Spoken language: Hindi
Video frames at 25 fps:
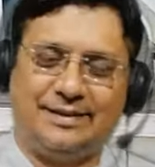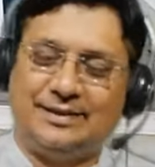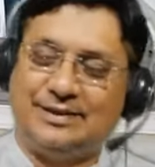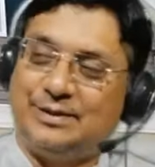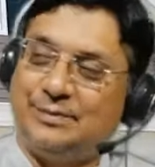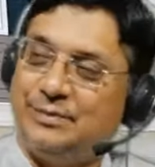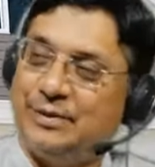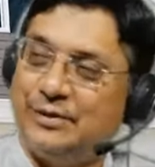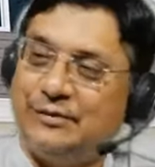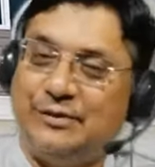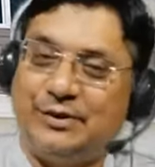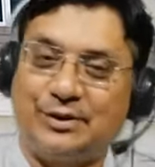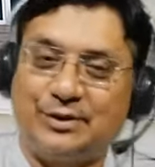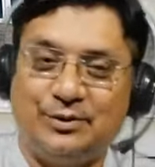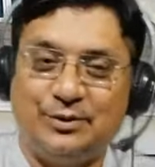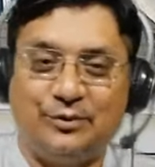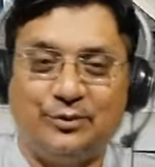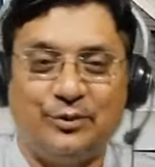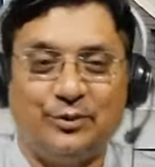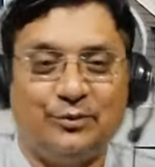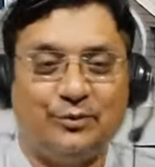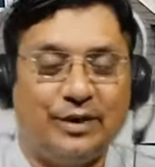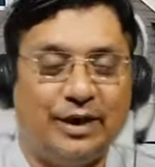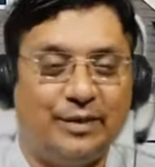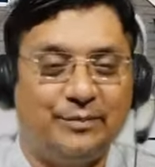इससे परफेक्ट तो
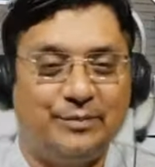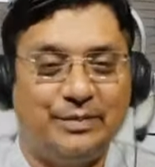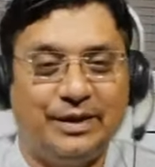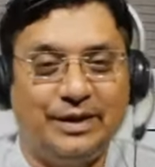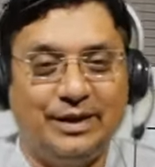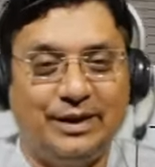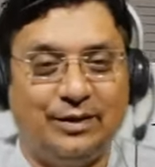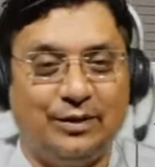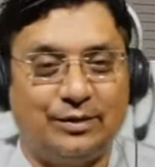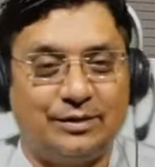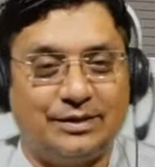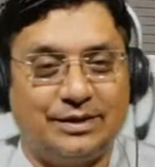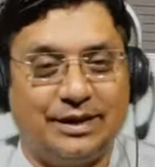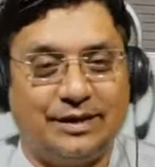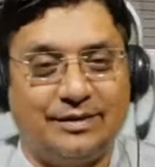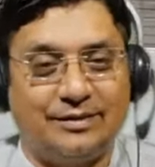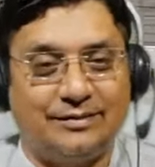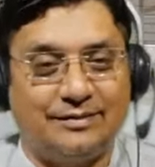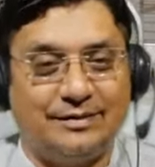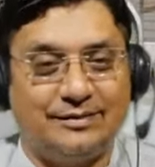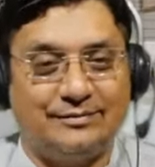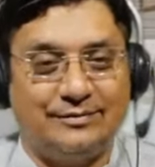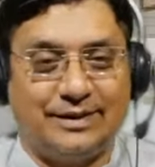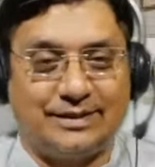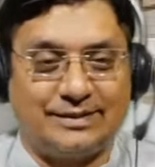वहाँ पे लिया होता
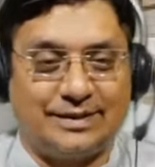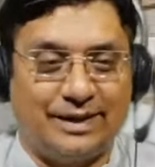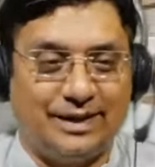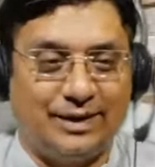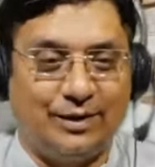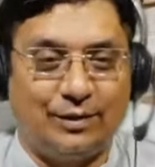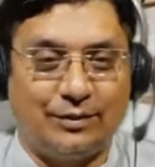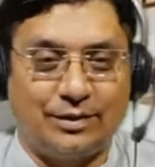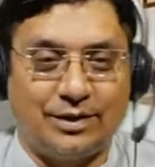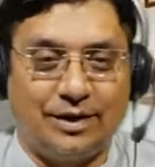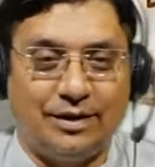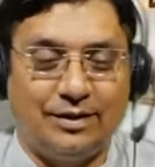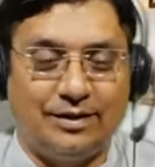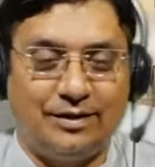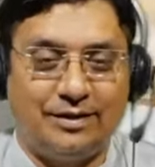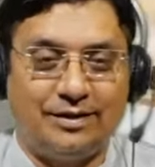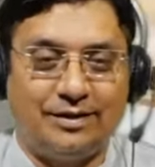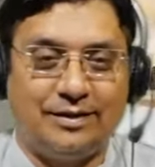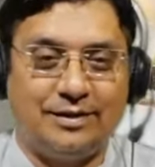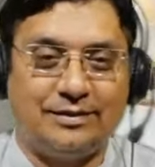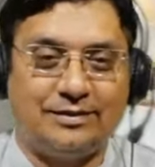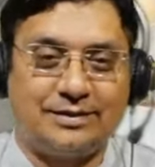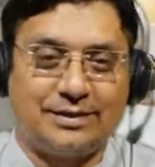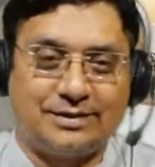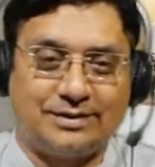वैसा लिया होता
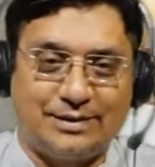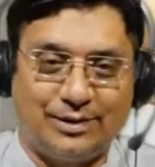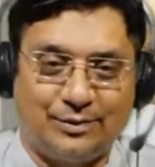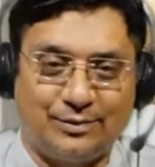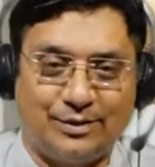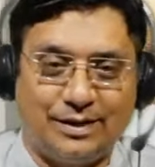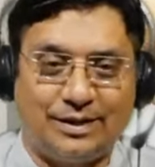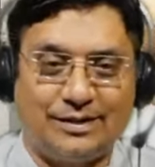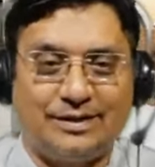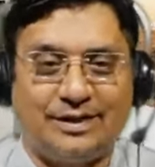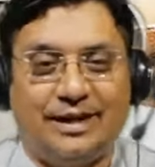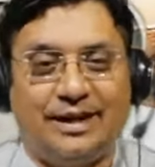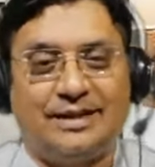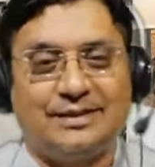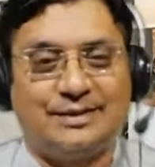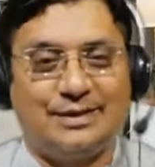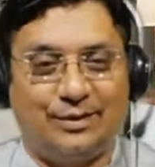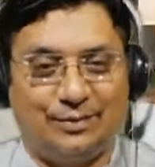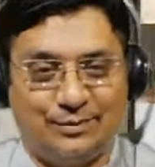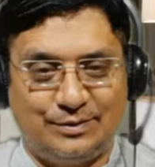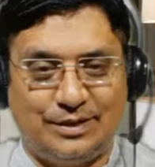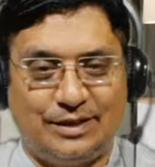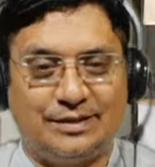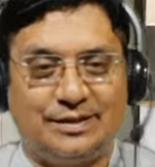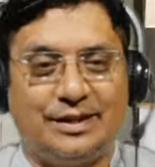सस्ता हो जाता है
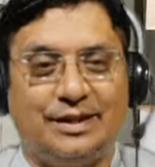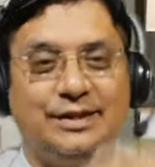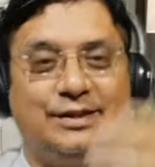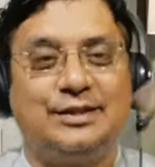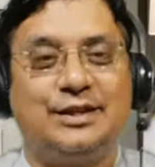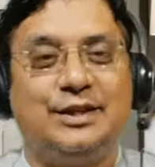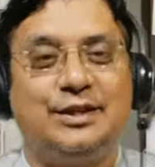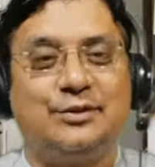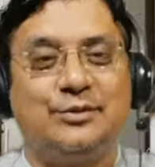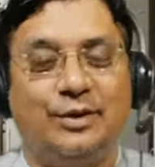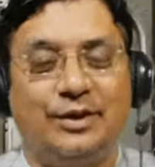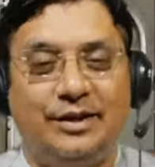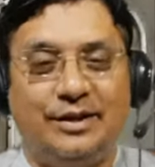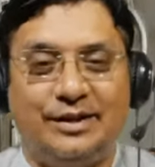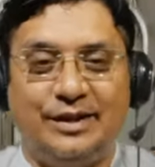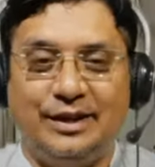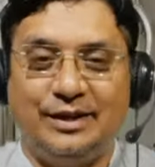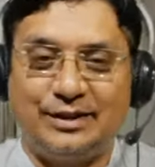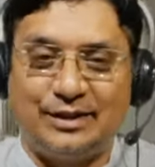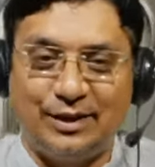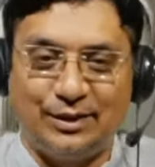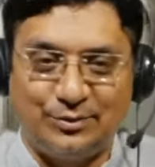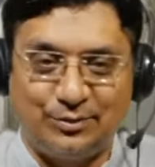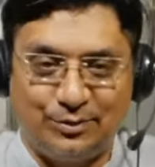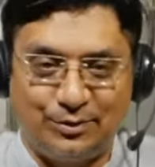ऐसा हो जाता है इतनी क्वालिटी
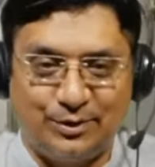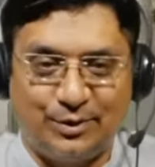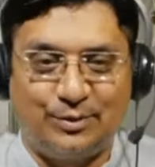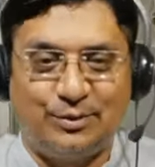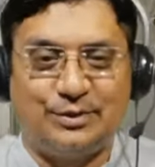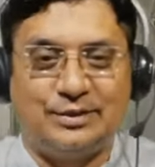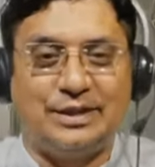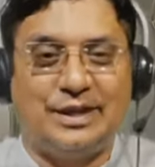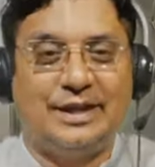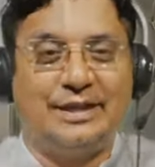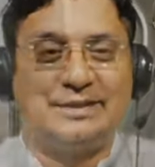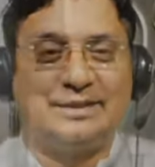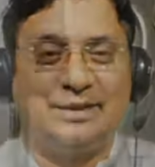इतना सुंदर होता